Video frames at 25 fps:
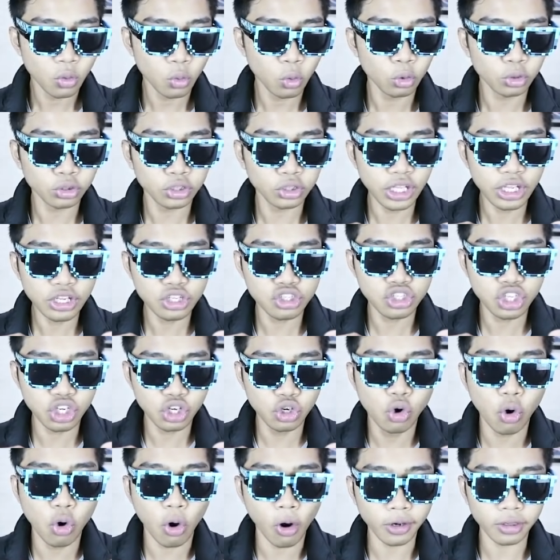ulti si
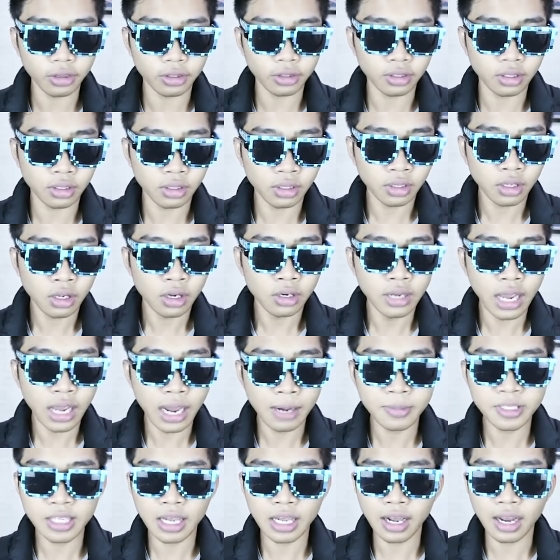Gord
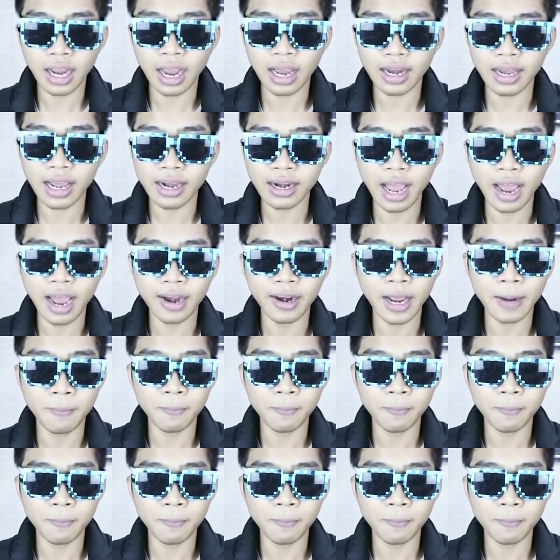dan misalnya kalian ada